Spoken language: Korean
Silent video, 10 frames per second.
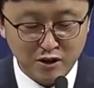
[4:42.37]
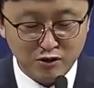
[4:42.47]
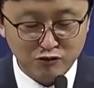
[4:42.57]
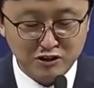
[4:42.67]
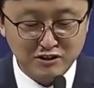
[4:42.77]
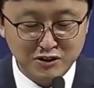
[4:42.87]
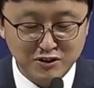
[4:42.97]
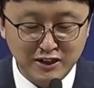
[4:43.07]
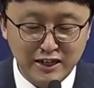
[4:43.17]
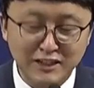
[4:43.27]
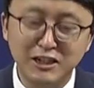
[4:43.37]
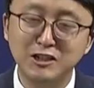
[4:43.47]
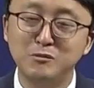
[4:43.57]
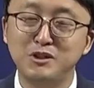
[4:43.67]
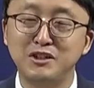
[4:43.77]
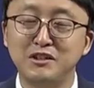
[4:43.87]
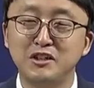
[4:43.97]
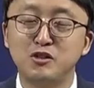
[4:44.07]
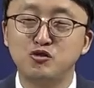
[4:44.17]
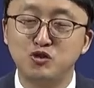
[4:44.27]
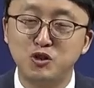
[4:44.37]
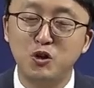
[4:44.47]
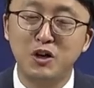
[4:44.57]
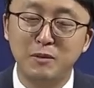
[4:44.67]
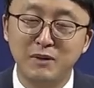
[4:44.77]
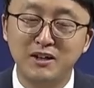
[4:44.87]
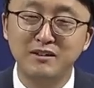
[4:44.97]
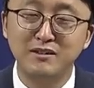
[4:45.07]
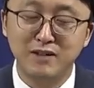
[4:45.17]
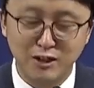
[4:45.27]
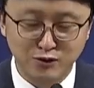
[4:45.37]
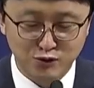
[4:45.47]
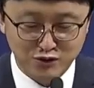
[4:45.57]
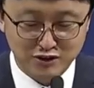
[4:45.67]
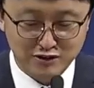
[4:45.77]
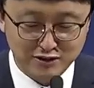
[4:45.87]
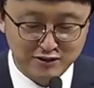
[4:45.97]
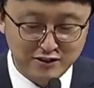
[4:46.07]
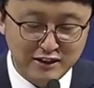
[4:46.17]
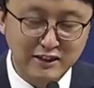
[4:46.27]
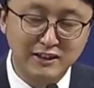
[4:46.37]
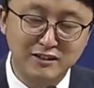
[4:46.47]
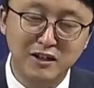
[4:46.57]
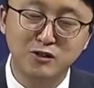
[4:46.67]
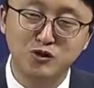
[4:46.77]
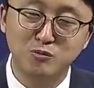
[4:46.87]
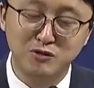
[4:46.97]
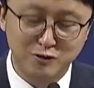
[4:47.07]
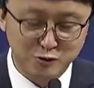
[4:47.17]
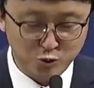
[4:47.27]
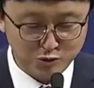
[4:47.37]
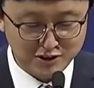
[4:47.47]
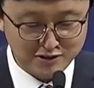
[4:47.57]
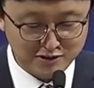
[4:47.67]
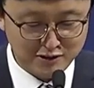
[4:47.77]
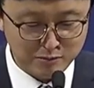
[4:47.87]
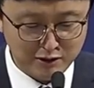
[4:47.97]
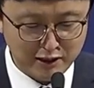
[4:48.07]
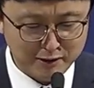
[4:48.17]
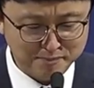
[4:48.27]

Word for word: 우리는 이렇게 하나님이 주셔야만 살 수 있는 이삭 줍는 존재들입니다.